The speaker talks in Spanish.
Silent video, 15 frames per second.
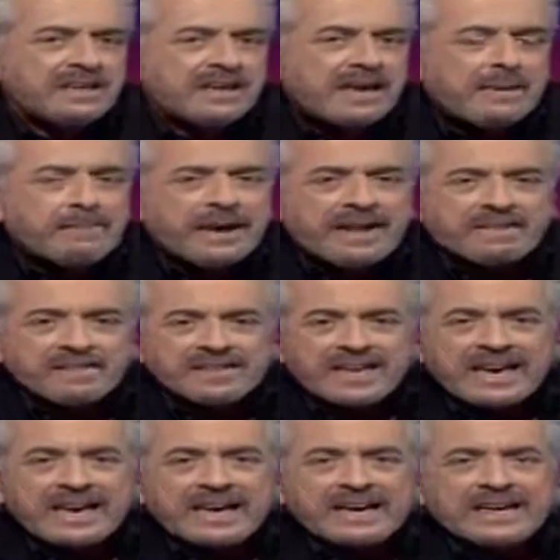que
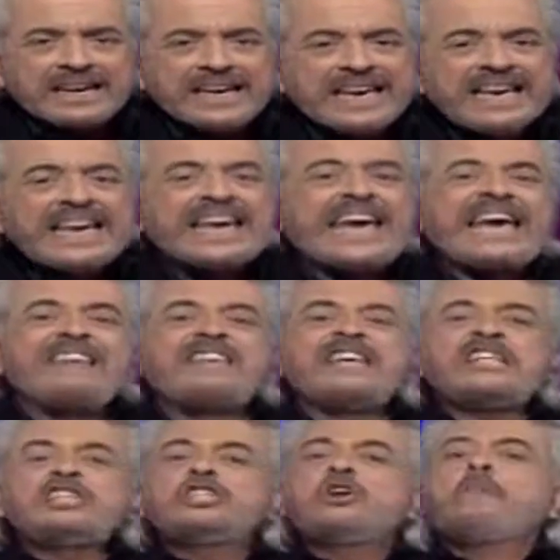plantean que
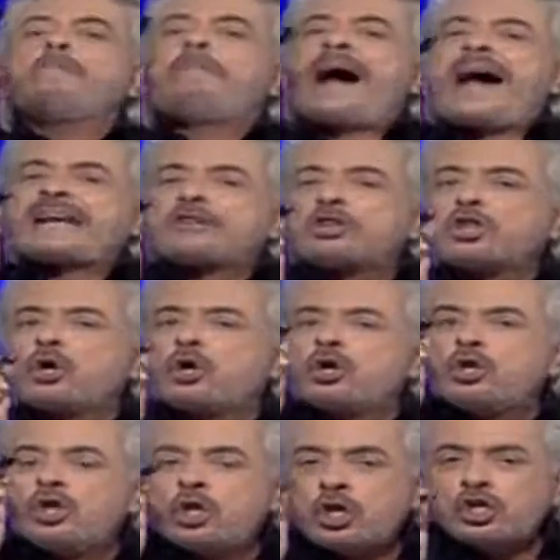dicho pacto
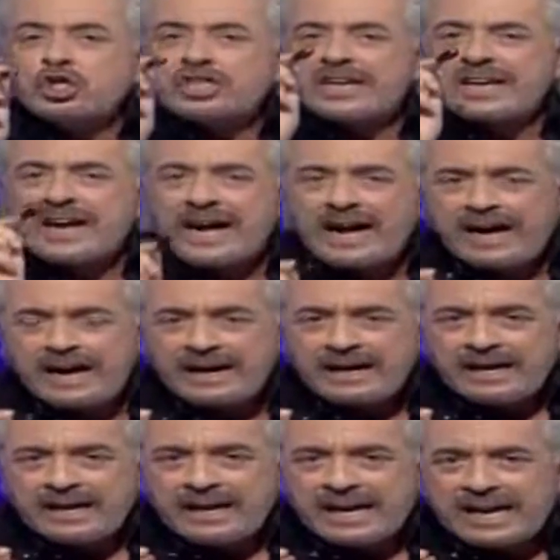no será
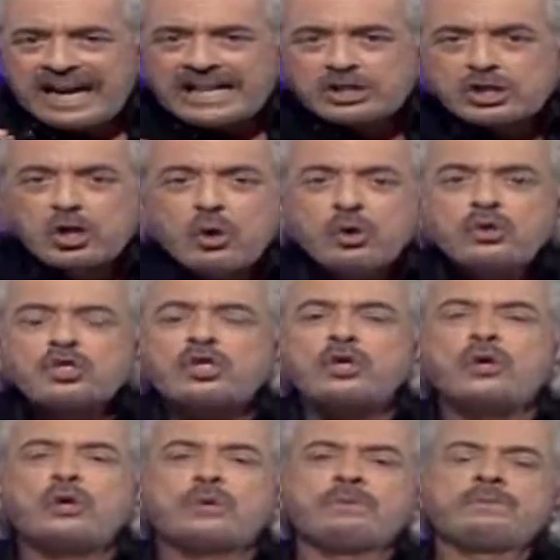la
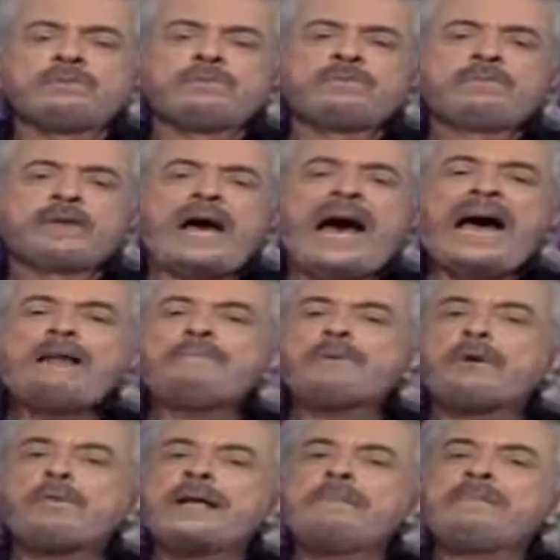solución al
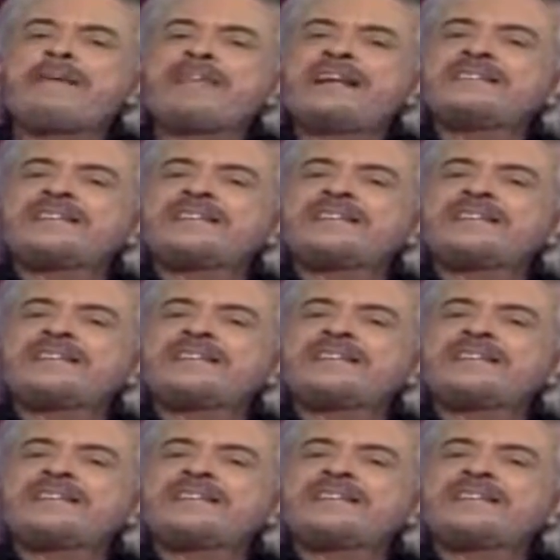problema del